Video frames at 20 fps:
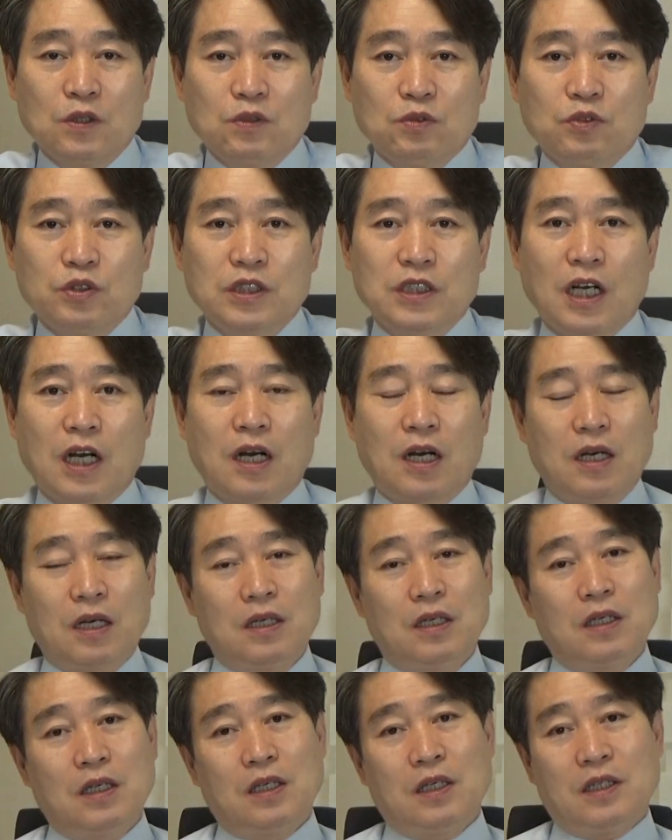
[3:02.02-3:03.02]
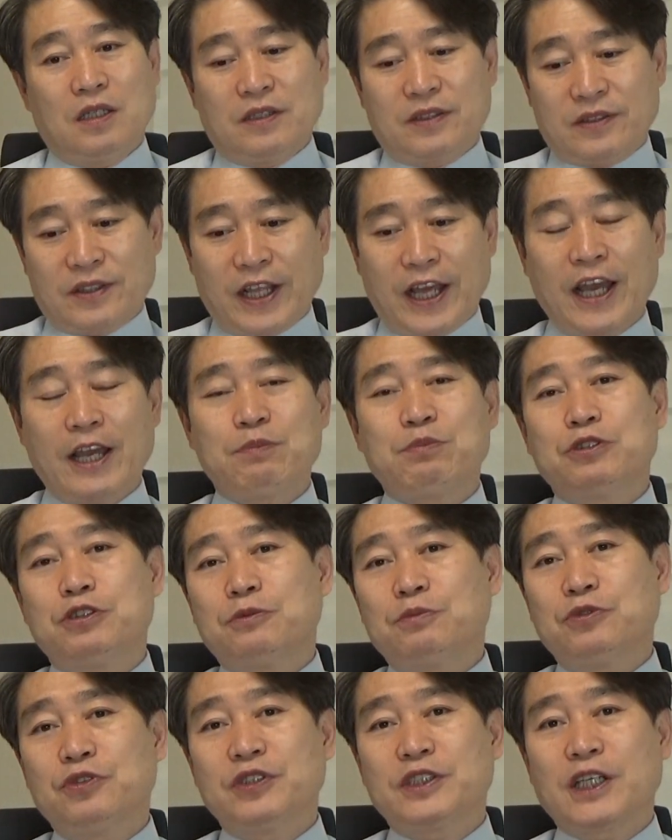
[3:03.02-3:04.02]
우리가
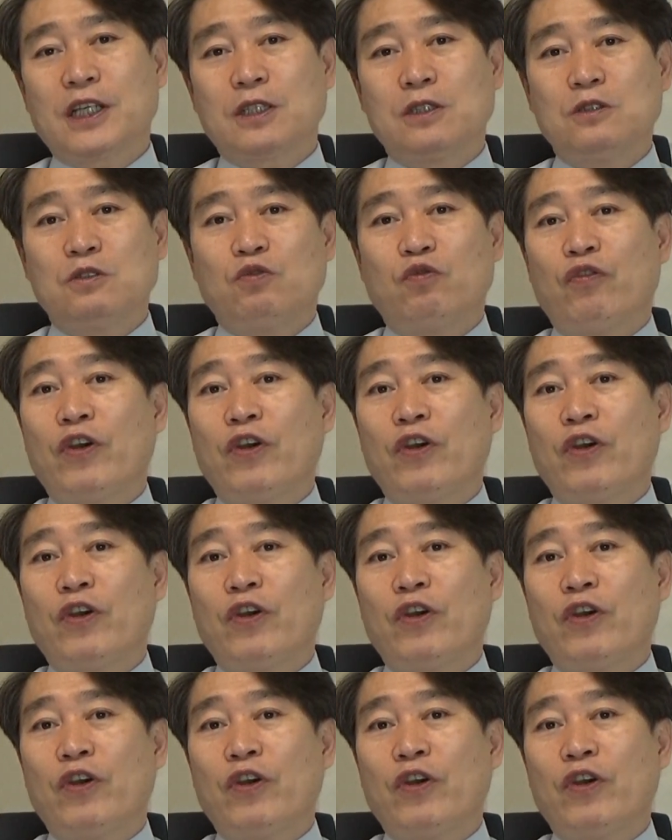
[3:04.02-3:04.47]
내부 문제를